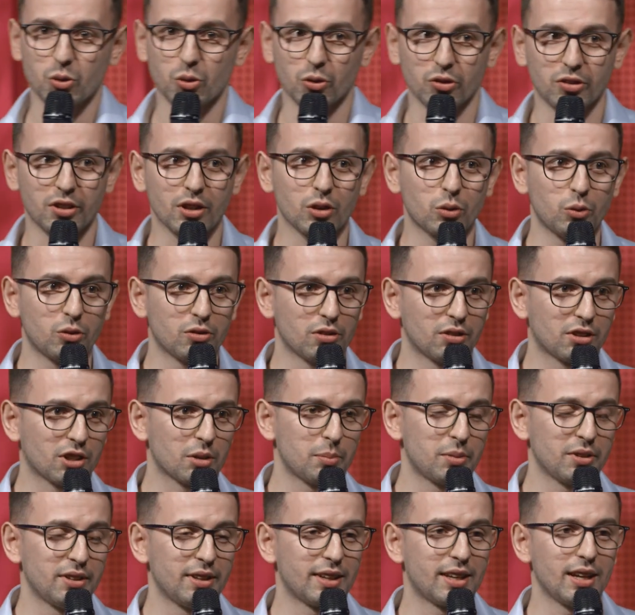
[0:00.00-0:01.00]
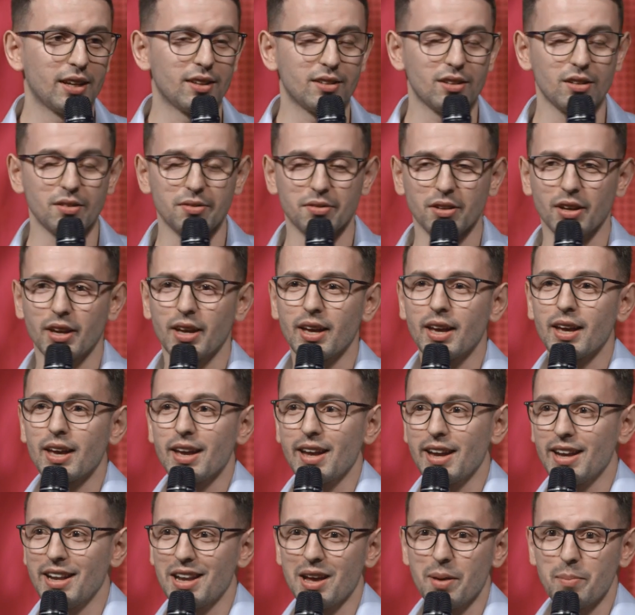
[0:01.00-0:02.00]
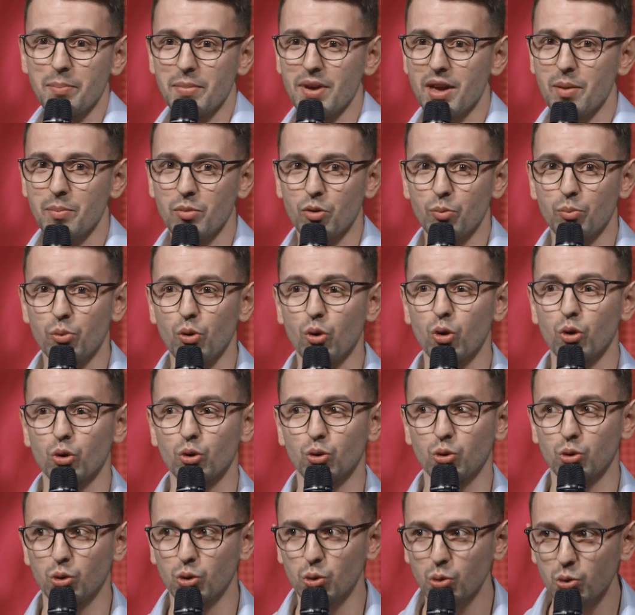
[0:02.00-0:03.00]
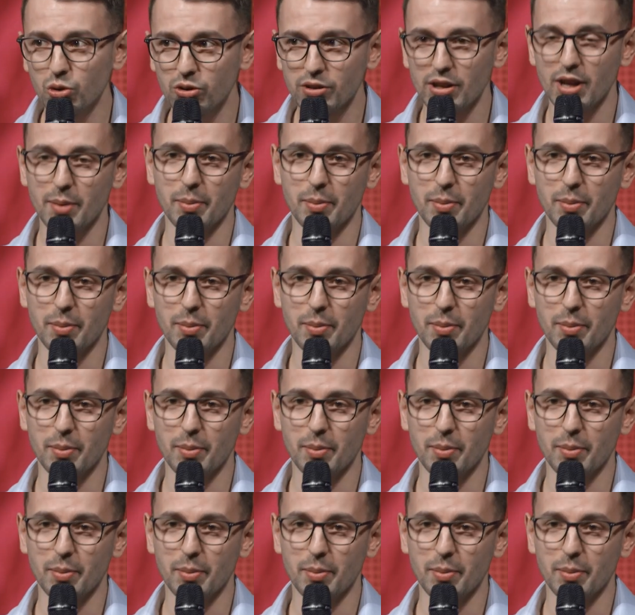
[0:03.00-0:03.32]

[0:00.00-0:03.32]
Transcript: du cancer du sein triple négatif est la même pour toutes